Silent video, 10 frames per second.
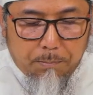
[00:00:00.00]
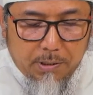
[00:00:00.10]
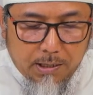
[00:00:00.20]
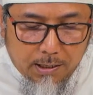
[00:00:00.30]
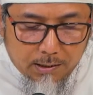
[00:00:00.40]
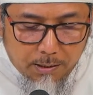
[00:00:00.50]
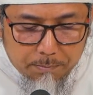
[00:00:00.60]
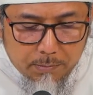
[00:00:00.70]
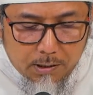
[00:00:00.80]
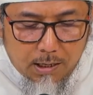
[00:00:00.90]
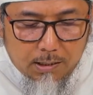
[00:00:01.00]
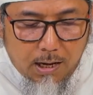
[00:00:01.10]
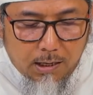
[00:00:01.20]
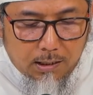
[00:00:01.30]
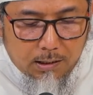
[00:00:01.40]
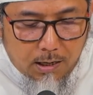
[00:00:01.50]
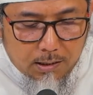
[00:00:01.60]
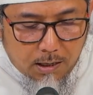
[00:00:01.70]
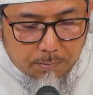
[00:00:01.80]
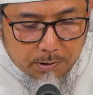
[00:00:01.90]
Menanamkan akidah
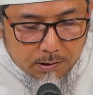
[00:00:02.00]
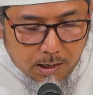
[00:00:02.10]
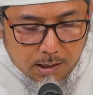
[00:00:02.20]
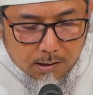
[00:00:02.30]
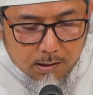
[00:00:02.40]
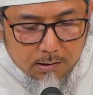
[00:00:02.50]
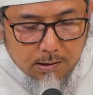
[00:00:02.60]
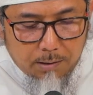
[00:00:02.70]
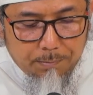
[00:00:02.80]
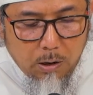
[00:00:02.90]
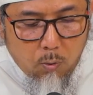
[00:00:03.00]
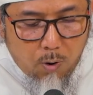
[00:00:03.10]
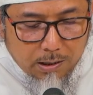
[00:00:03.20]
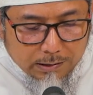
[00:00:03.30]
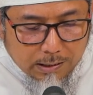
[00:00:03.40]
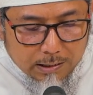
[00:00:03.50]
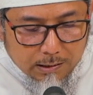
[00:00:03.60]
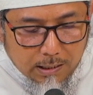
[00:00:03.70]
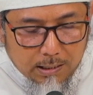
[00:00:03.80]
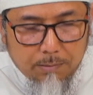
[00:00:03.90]
yang benar dan
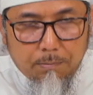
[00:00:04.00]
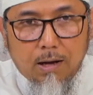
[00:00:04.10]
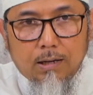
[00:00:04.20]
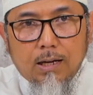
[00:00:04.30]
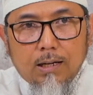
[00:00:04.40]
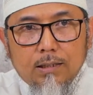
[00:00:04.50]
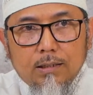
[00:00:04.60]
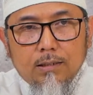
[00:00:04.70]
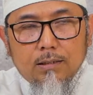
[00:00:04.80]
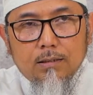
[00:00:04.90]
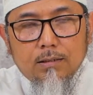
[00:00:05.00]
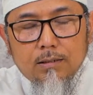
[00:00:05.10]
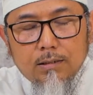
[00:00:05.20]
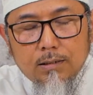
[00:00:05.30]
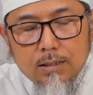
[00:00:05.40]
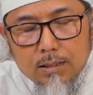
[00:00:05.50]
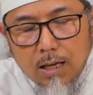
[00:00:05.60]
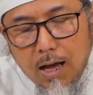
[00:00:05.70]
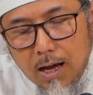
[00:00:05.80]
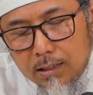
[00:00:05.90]
menguatkan keimanan di
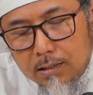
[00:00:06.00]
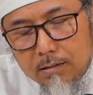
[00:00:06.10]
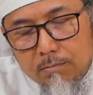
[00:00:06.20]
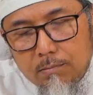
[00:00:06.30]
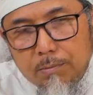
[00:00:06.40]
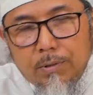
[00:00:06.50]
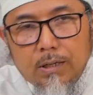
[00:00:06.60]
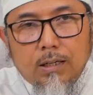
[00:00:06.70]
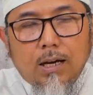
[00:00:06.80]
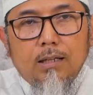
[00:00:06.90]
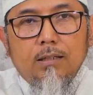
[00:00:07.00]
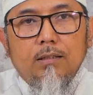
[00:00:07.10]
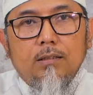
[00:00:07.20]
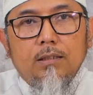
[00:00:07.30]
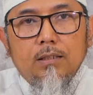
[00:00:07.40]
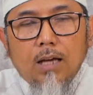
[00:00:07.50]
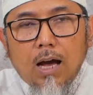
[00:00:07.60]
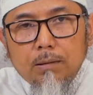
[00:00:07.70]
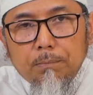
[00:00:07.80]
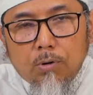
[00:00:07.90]
saat memberikan di
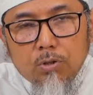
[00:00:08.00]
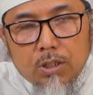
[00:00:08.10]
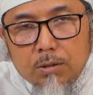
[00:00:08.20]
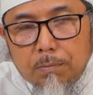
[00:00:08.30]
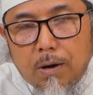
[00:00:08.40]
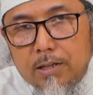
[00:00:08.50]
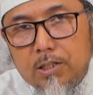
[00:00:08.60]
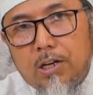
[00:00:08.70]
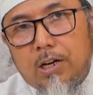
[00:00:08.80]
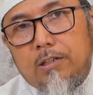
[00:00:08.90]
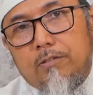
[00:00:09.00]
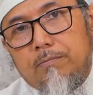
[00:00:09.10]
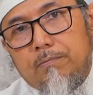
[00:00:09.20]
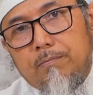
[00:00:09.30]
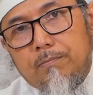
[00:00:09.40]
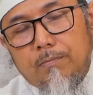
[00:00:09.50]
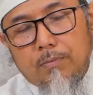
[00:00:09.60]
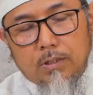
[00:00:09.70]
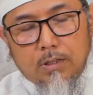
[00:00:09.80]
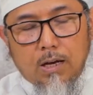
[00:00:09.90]
saat proses pengajaran.
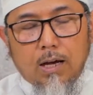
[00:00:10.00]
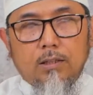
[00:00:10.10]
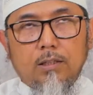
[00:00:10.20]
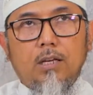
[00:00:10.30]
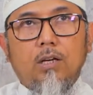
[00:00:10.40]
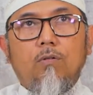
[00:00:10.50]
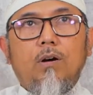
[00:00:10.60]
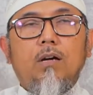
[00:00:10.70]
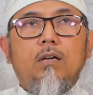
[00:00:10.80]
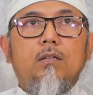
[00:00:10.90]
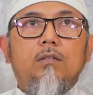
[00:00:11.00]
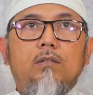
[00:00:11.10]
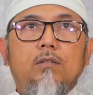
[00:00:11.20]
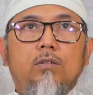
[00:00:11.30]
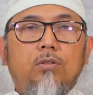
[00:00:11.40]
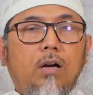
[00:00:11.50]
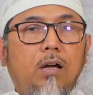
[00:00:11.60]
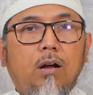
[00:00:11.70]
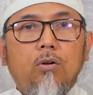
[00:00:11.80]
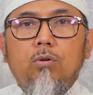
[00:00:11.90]
Artinya ikhwah,
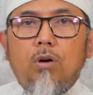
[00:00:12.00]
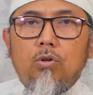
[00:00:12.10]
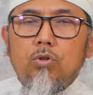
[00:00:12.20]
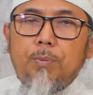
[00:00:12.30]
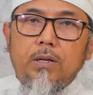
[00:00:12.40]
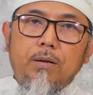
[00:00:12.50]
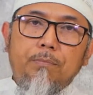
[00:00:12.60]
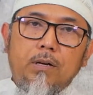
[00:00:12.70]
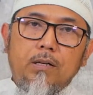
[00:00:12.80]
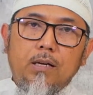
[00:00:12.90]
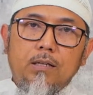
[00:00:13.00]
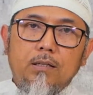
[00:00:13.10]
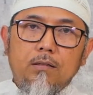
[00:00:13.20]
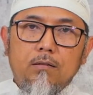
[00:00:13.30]
seorang guru harus pandai-pandai